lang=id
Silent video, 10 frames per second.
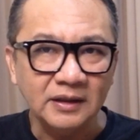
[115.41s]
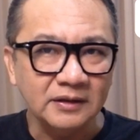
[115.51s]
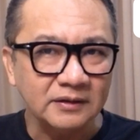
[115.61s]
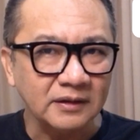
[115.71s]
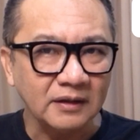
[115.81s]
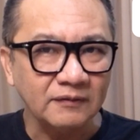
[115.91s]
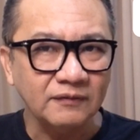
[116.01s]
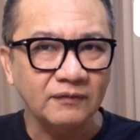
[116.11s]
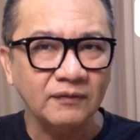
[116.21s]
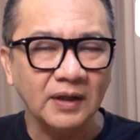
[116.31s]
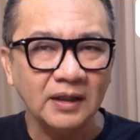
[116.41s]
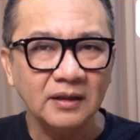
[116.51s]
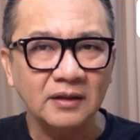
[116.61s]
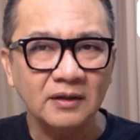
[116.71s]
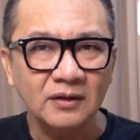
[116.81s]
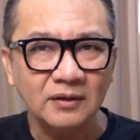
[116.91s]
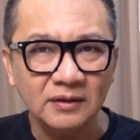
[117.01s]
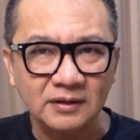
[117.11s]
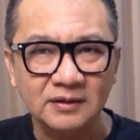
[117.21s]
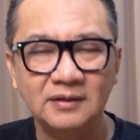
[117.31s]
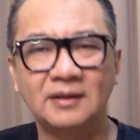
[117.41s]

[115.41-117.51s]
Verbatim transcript: interval chord.